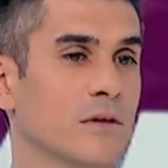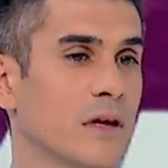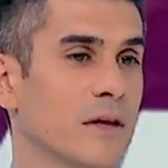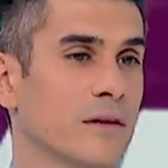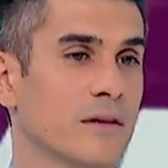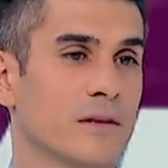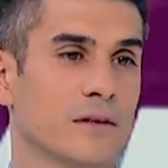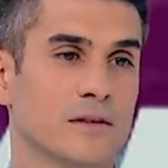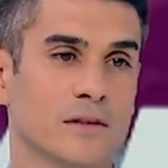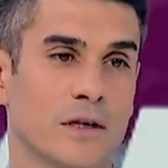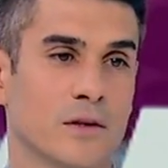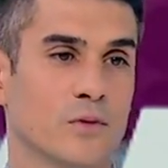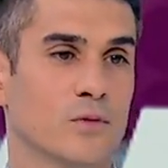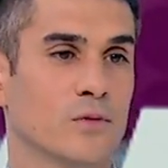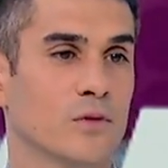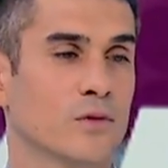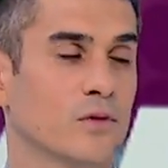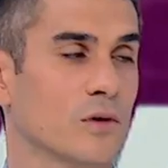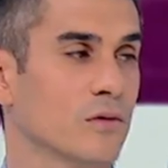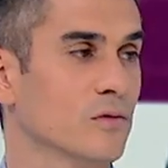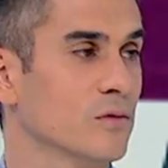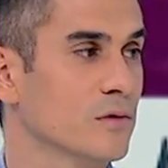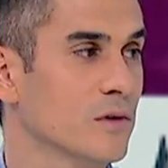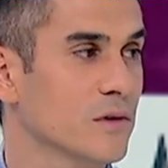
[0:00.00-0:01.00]
una vez están unos
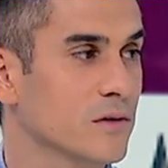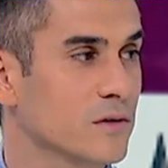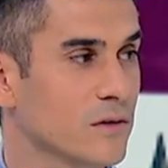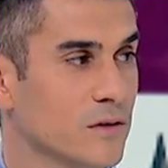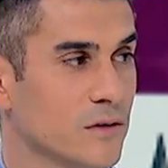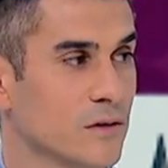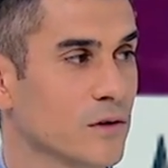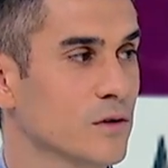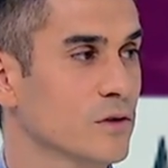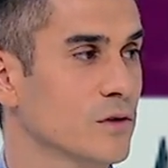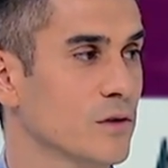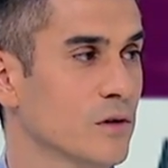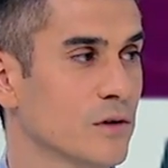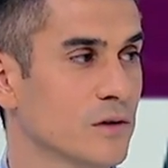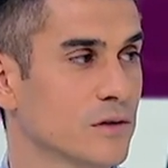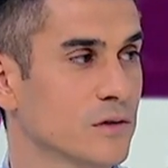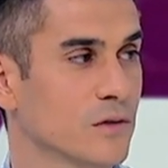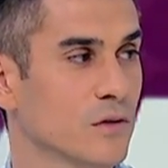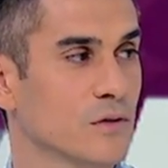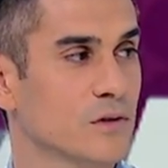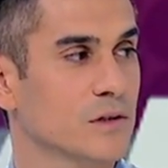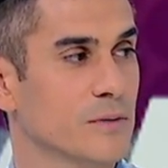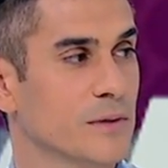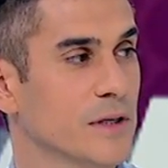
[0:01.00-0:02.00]
con unos, con otros,
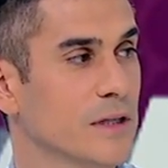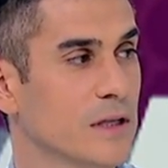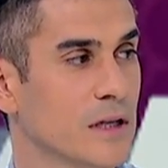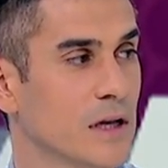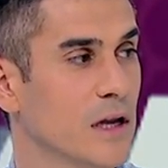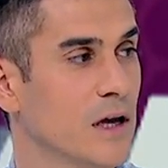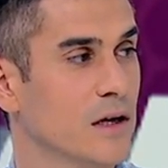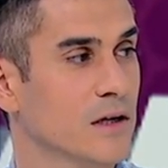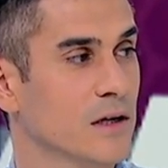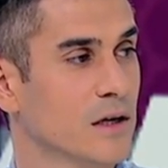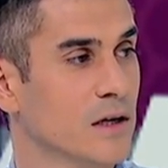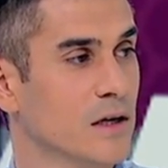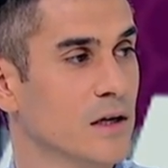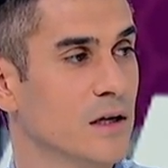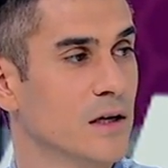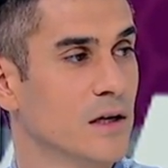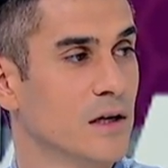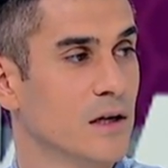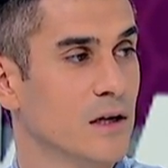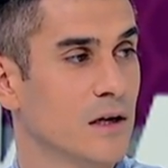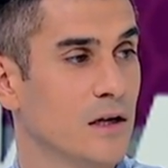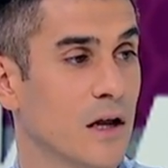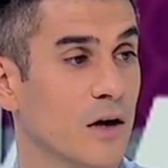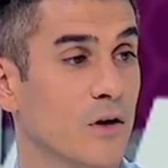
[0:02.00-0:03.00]
todos se mezclan.
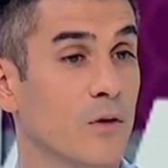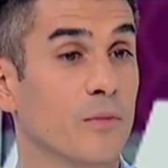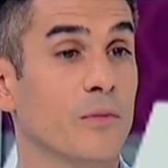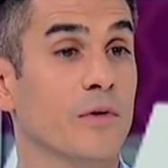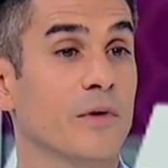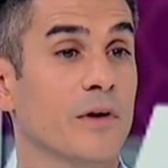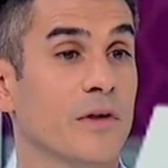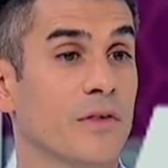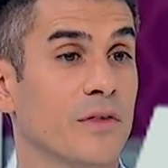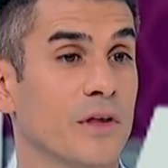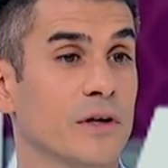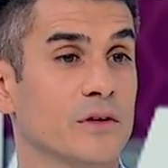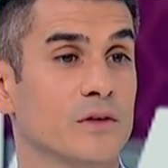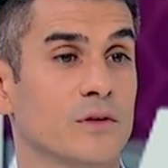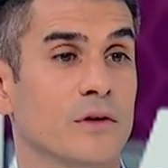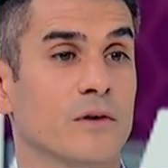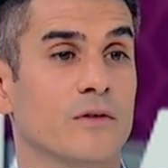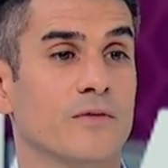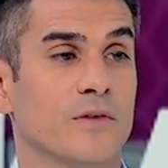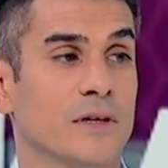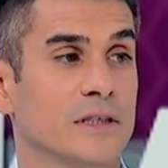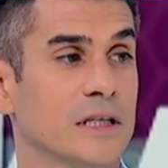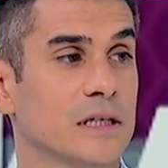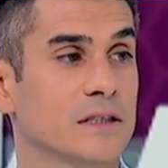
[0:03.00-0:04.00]
La convivencia ha sido
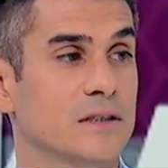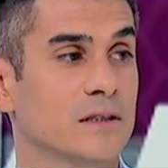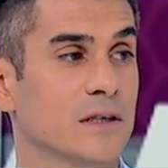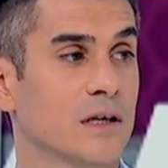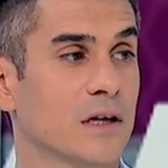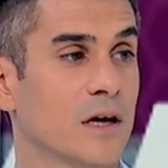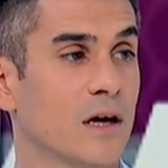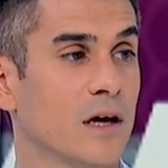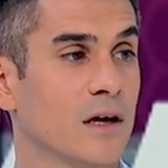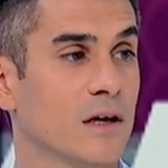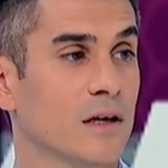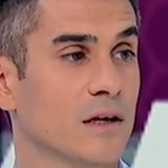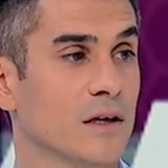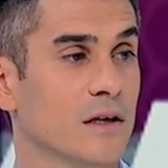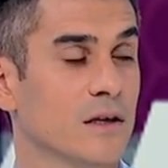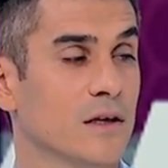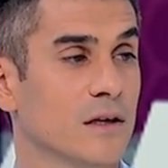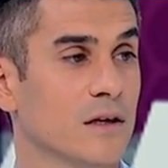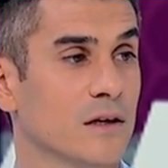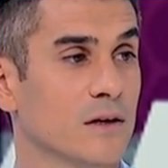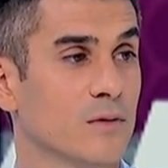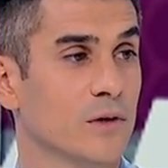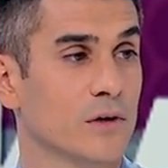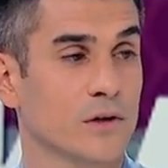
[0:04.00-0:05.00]
fantástica y,
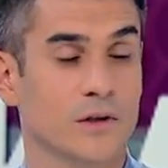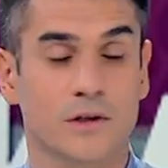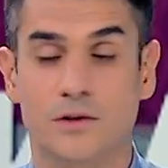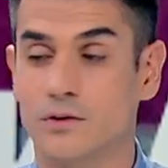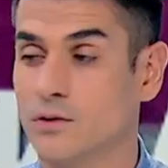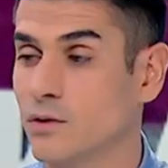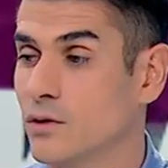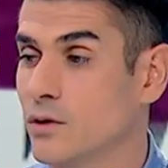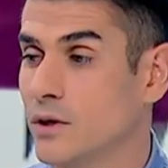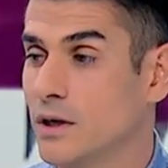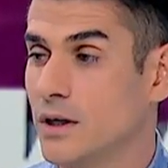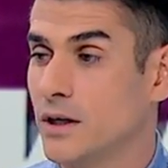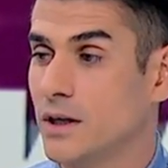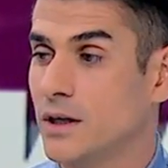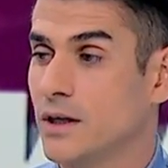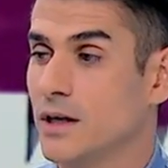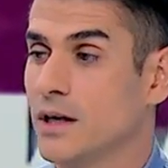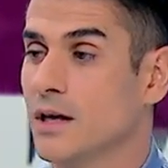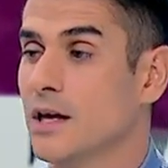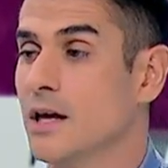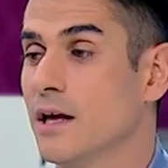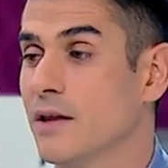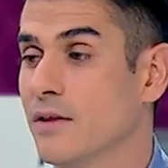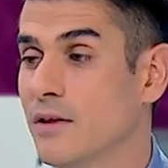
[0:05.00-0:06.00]
y esto de,
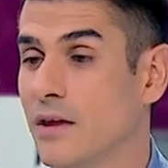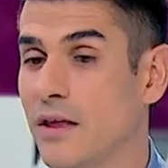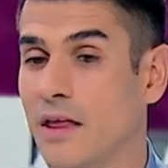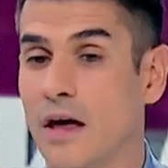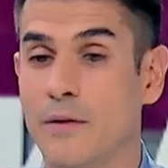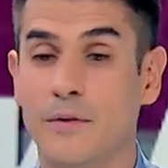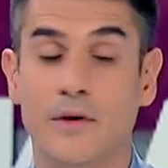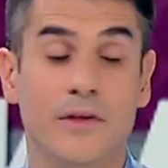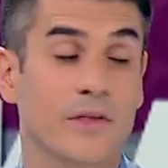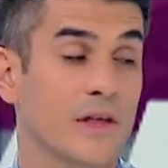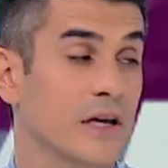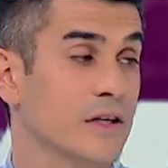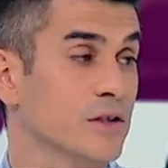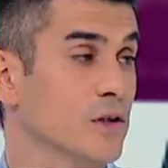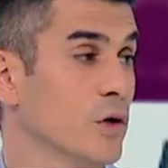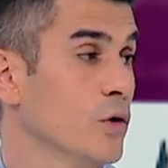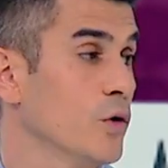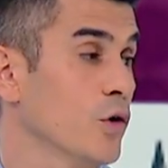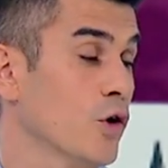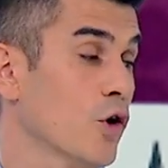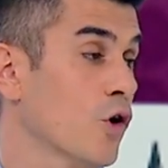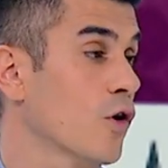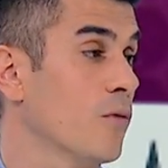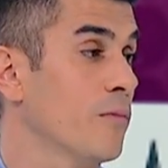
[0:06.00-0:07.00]
David, que ha sido el
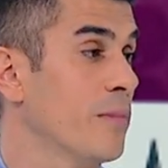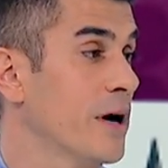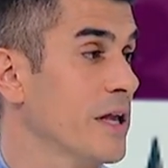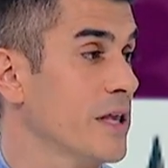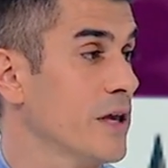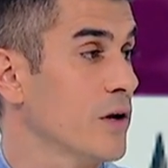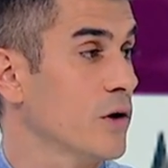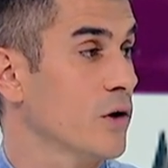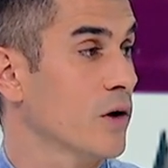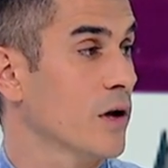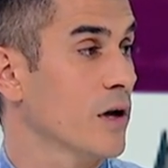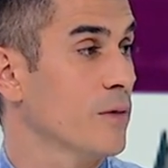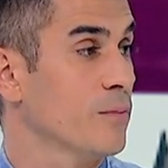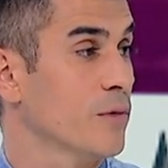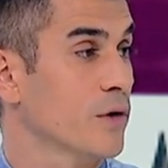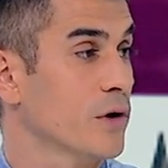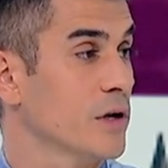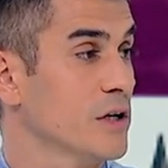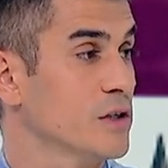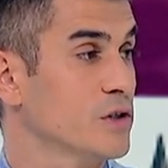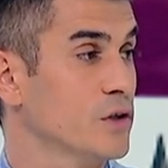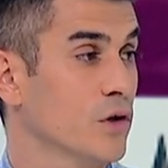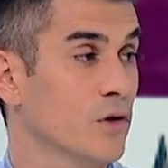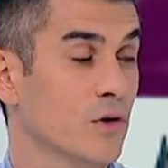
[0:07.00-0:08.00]
único compañero que por
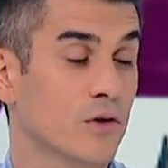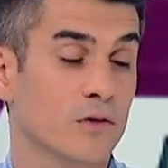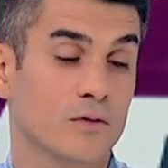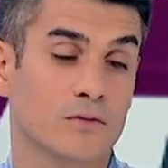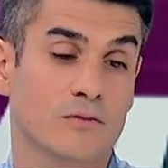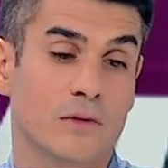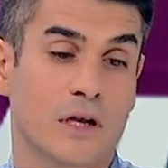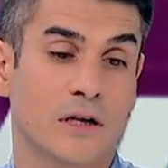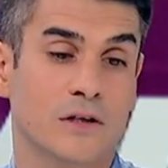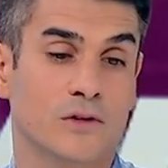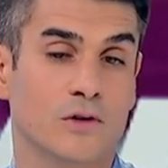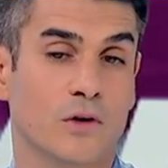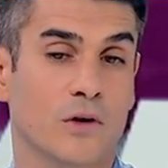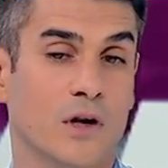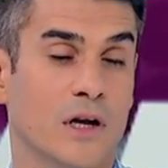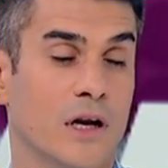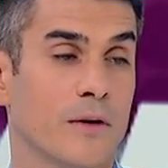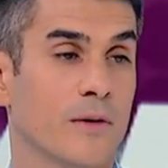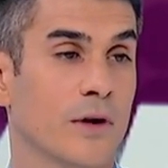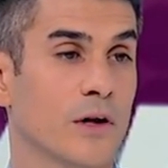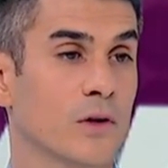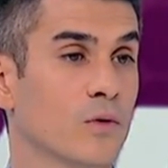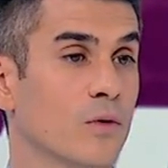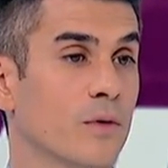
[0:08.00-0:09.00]
lesión, una lesión
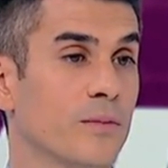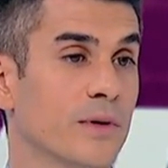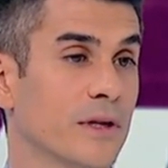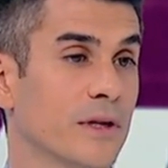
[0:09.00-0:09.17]
grave que tuvo en